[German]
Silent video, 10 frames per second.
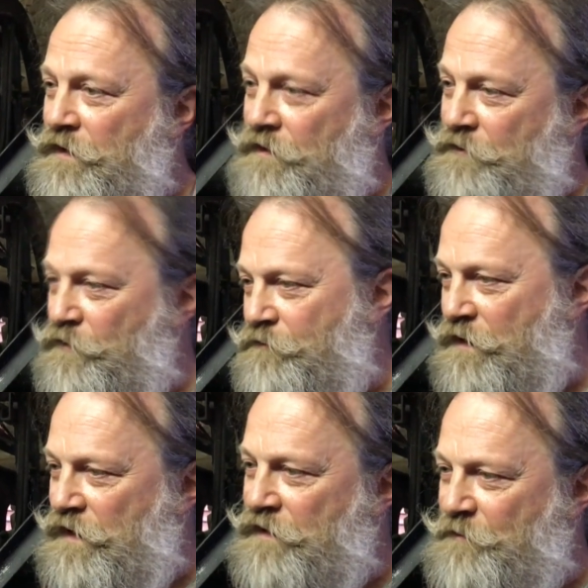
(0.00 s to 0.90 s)
Da gucken wir
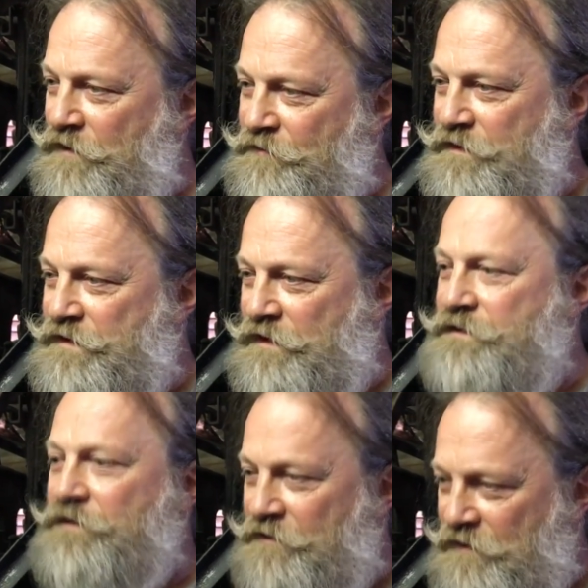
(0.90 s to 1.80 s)
gleich mal auf der
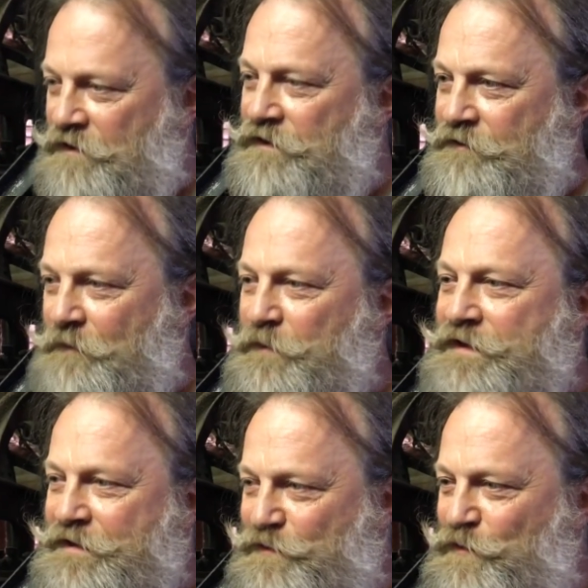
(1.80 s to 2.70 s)
Seite. Die werden wir uns
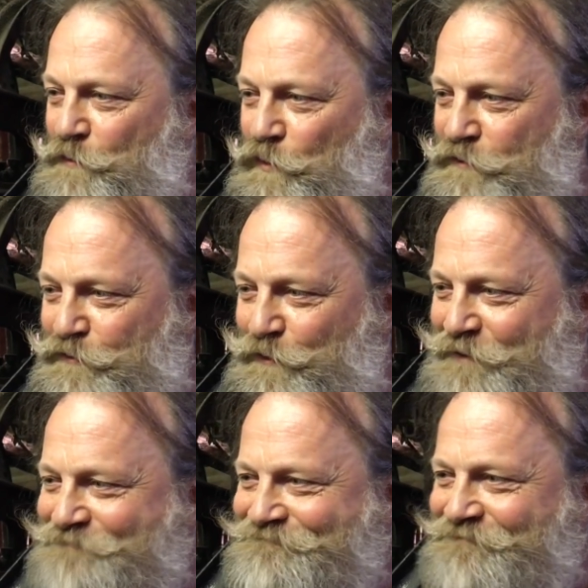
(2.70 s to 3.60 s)
jetzt zu Gemüte
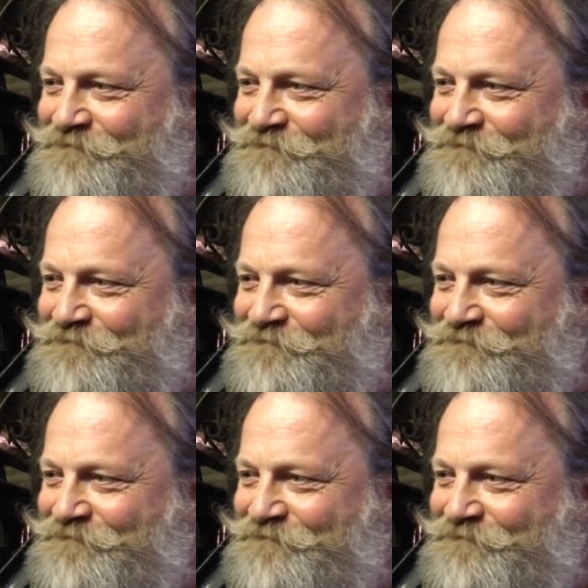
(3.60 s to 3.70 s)
führen.